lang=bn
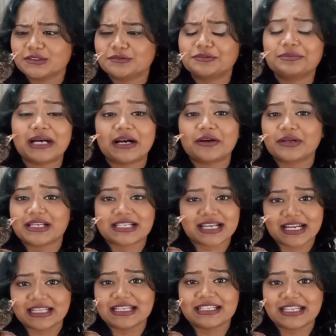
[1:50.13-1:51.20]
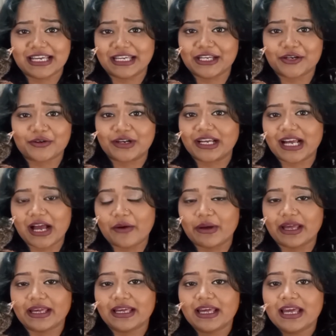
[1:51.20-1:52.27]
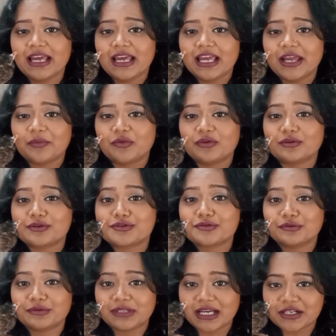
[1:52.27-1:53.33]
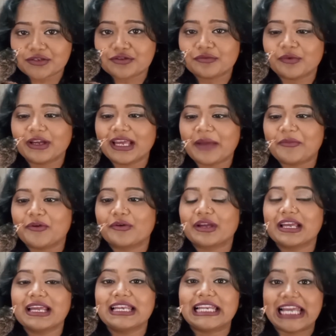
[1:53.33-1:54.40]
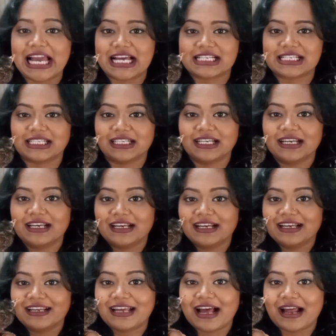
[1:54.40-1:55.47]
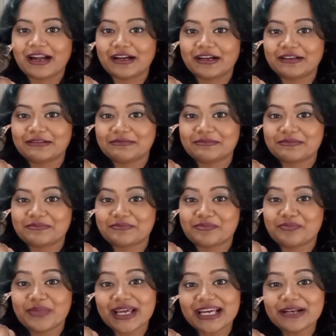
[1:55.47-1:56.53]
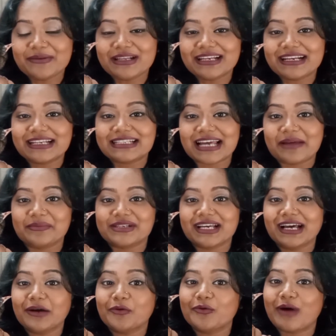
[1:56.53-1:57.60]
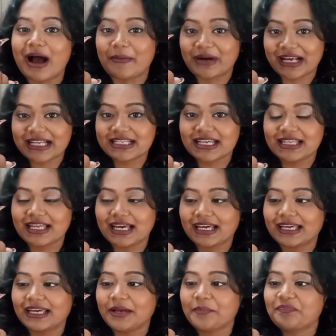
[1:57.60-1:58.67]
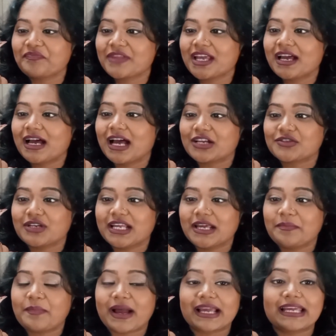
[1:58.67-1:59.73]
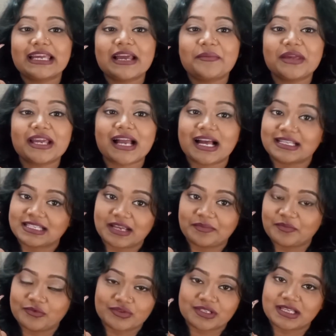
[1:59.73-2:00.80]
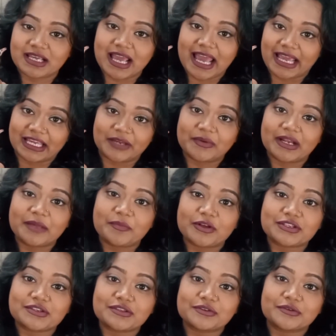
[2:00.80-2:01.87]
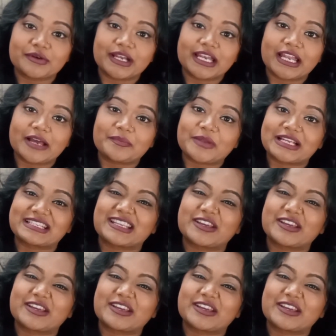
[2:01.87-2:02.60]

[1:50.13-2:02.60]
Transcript: ওর মা ওকে সারাদিন টেক কেয়ার করে খাওয়ায় এবং সন্ধ্যার সময় আমি ওকে নিয়ে আসি আর বিকেলবেলার এই টাইমটা ও আমার কাছেই থাকে আসলে পাখি আমি খাঁচায় পুষতে একেবারেই পছন্দ করি না প্লাস